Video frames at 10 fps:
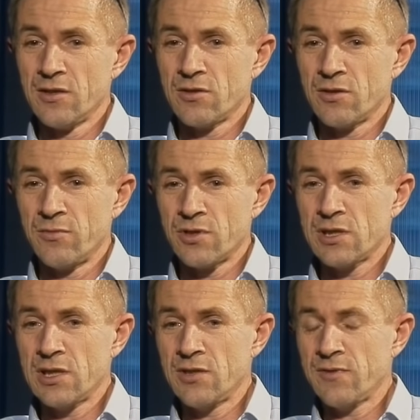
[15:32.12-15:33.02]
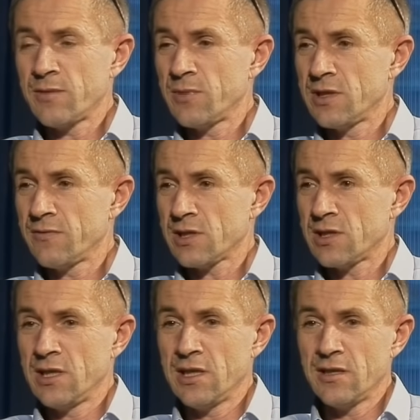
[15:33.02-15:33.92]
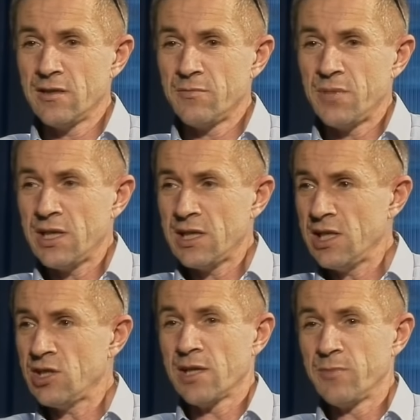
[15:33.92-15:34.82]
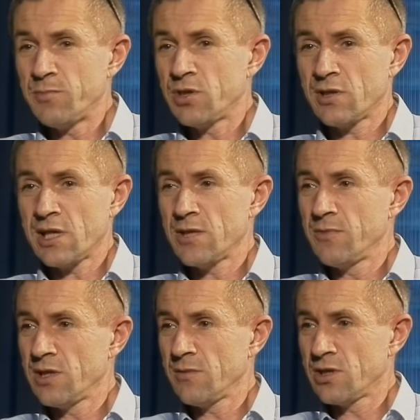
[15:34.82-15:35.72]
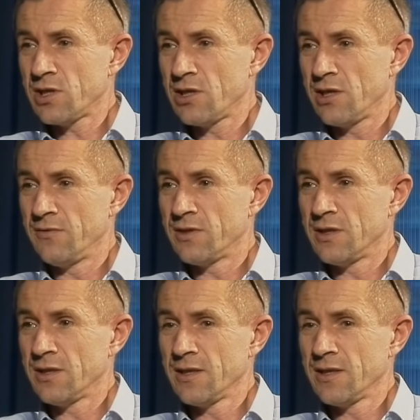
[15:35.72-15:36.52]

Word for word: to może ten świat będzie właśnie piękniejszy, a my przy okazji będziemy szczęśliwsi.